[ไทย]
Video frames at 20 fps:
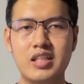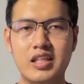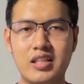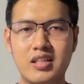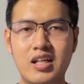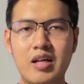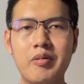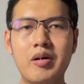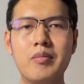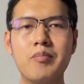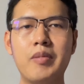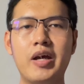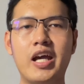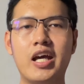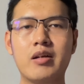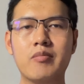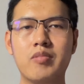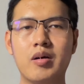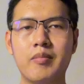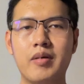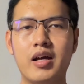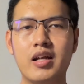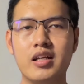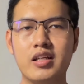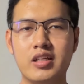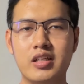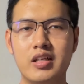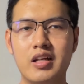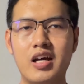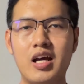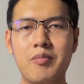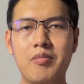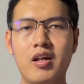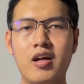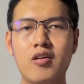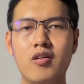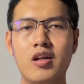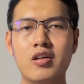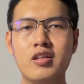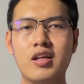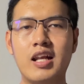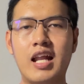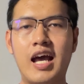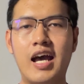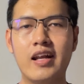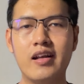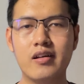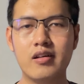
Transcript: 7 9,800ประมาณนี้นะครับ แล้วแล้วแต่ร้าน